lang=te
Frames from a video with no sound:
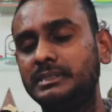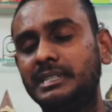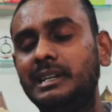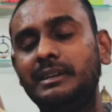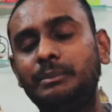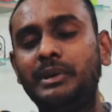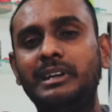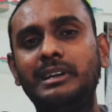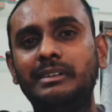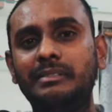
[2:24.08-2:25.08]
చాలా
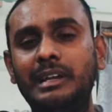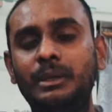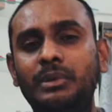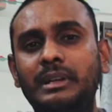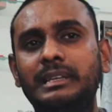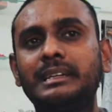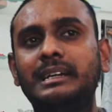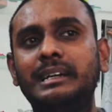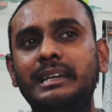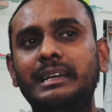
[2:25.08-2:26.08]
ఇంపార్టెంట్ అండ్ వాల్యుబుల్
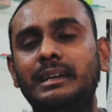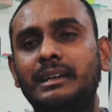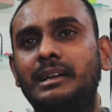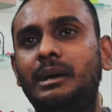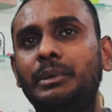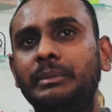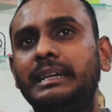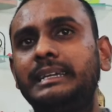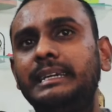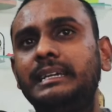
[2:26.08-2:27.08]
ఎందుకంటే కామన్
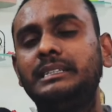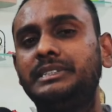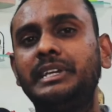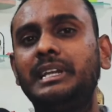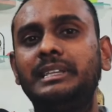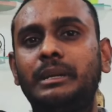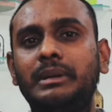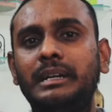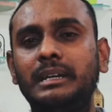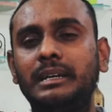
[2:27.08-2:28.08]
మ్యాన్ కి తెలియదు
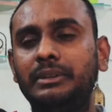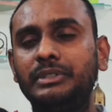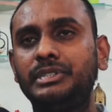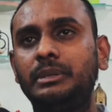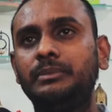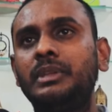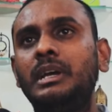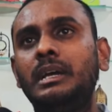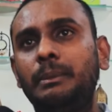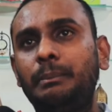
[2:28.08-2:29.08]
అనమాట ఈ విషయం
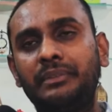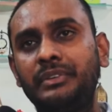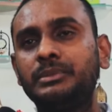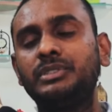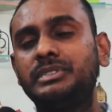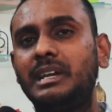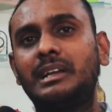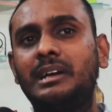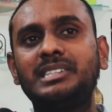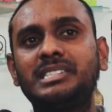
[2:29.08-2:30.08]
పర్ఫ్యూమ్స్ చాలా
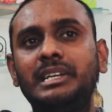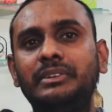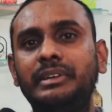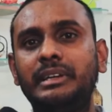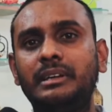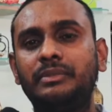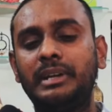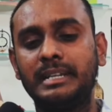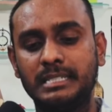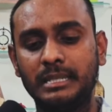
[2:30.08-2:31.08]
కాస్ట్లీ ఇవి
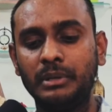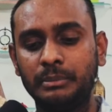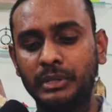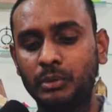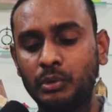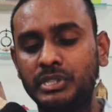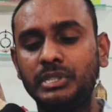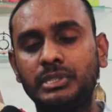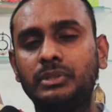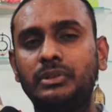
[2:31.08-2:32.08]
ఫర్ ఎగ్జాంపుల్ మీరు గూచి
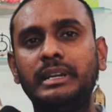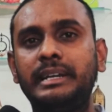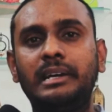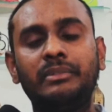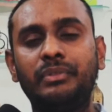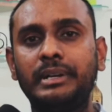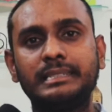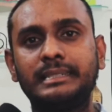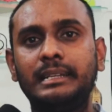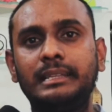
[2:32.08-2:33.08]
తీసుకోండి టామ్ ఫోర్
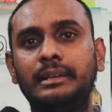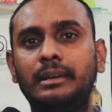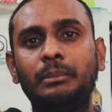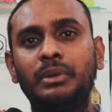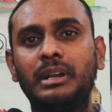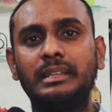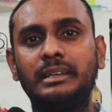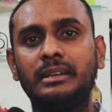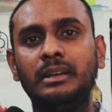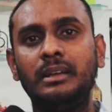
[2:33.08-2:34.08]
టస్కిన్ లెదర్ అంబర్
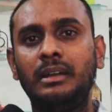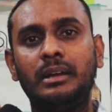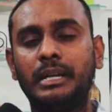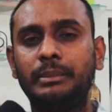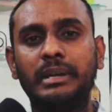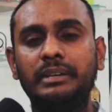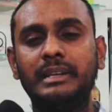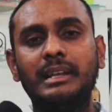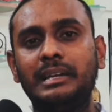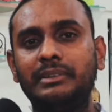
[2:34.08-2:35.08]
లెదర్ టబాకా
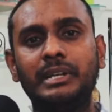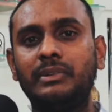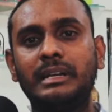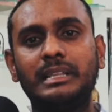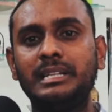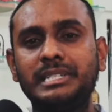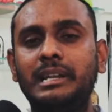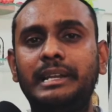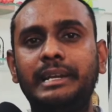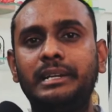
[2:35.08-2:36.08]
వెనిలా ఇవన్నీ ఉన్నాయి కదా
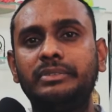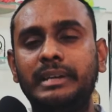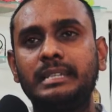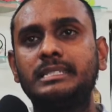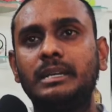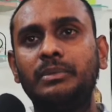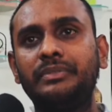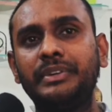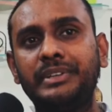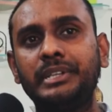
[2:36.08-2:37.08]
చాలా రేట్ ఫర్ ఎగ్జాంపుల్
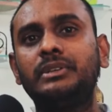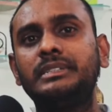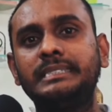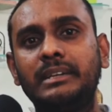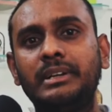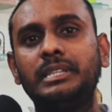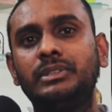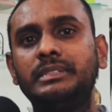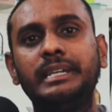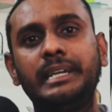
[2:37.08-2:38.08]
ఫిఫ్టీ థౌసండ్ సెవెంటీ
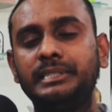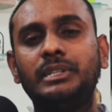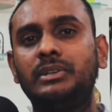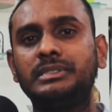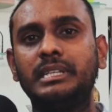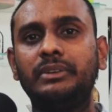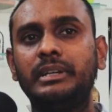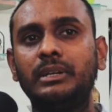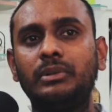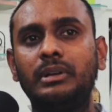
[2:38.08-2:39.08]
థౌసండ్ ఈ రేంజ్ లో వస్తాయి
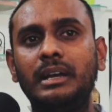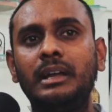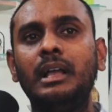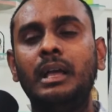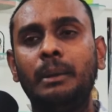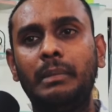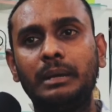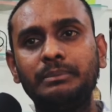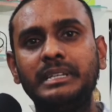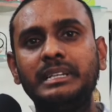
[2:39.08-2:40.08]
ఇవన్నీ కూడా hmm.
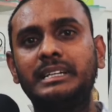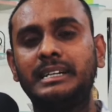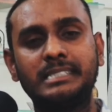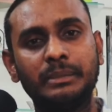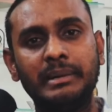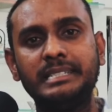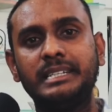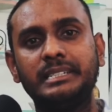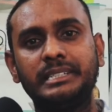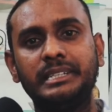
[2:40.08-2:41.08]
మనం దీన్ని కస్టమైజ్
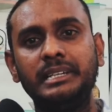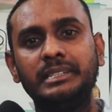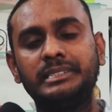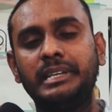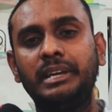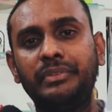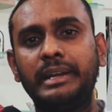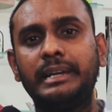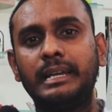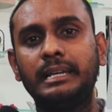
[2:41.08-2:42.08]
చేసి సేమ్
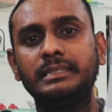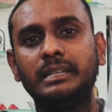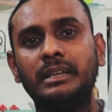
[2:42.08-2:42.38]
ఫ్రాగ్రెన్స్